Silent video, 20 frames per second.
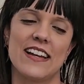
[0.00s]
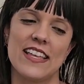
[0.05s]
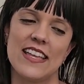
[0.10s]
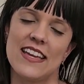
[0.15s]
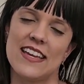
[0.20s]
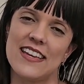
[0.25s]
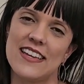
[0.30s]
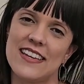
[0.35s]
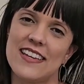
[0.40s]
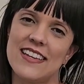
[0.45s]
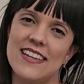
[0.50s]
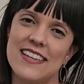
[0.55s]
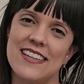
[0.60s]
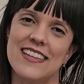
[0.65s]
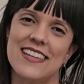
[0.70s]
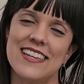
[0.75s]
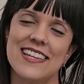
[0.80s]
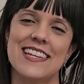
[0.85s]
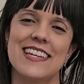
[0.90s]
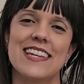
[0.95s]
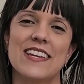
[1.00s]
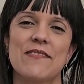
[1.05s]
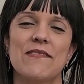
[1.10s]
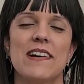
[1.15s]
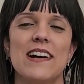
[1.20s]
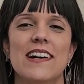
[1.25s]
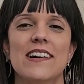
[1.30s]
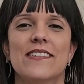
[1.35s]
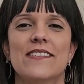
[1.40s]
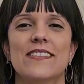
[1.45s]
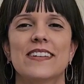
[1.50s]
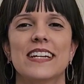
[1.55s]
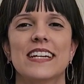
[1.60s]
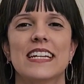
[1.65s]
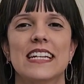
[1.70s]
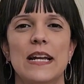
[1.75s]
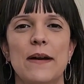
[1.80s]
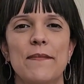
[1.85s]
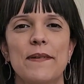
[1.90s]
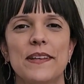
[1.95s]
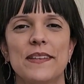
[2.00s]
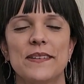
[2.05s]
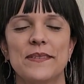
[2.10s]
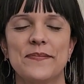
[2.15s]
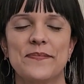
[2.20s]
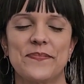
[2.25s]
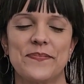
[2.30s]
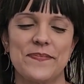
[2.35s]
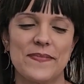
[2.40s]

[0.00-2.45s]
¡Yay! ¡Wow! ¡Qué rápido!